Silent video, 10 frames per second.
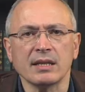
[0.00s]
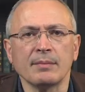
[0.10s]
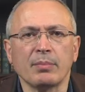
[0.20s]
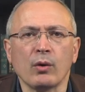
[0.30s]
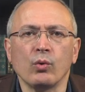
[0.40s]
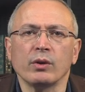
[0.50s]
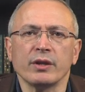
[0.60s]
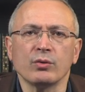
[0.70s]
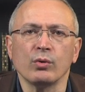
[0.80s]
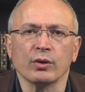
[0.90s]
Если
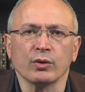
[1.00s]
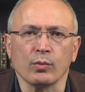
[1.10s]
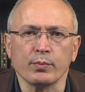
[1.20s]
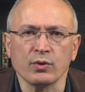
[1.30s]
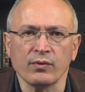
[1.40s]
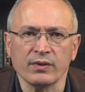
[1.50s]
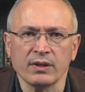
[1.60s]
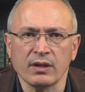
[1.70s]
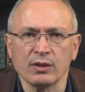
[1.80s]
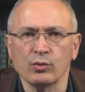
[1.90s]
погуглить город Трубцовск,
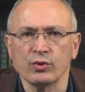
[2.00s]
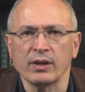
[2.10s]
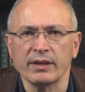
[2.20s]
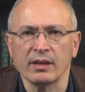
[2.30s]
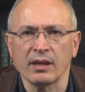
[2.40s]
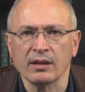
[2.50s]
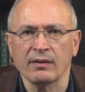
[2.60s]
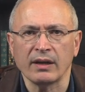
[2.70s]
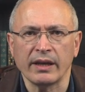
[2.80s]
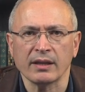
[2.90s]
где служит лейтенант
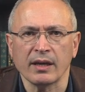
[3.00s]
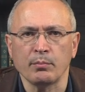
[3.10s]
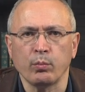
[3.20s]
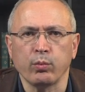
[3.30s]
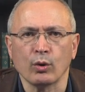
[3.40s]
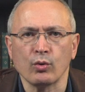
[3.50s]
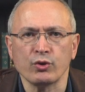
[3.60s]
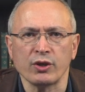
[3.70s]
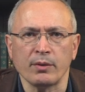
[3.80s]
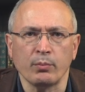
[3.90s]
Коваленко и
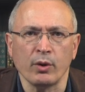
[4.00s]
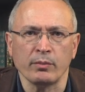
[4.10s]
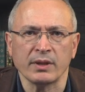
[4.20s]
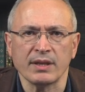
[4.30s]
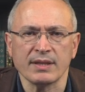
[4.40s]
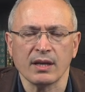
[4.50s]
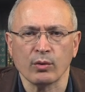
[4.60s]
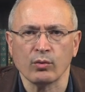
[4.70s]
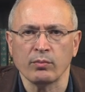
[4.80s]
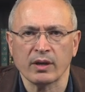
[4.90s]
прочие пойманные за
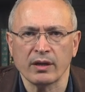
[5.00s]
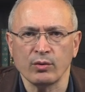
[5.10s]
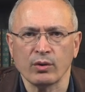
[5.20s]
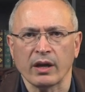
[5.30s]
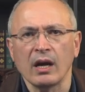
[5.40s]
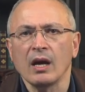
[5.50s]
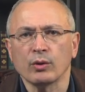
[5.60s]
руку мародеры,